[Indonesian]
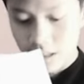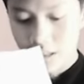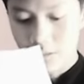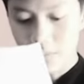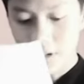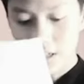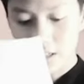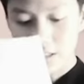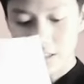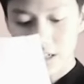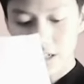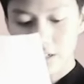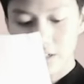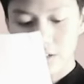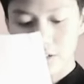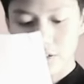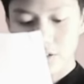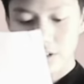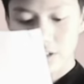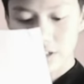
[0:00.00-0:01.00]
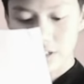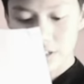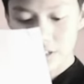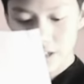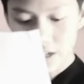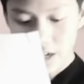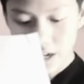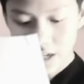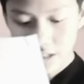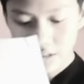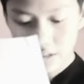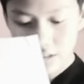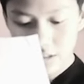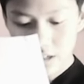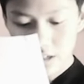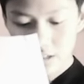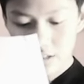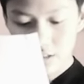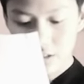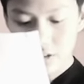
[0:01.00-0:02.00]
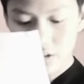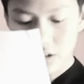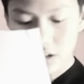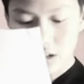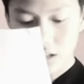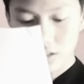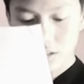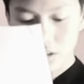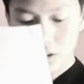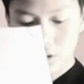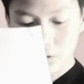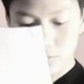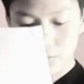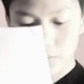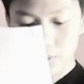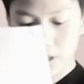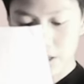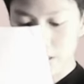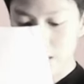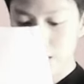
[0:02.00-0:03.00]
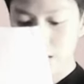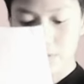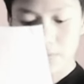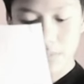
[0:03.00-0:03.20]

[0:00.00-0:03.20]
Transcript: Kebangsaan Indonesia, internasional atau pri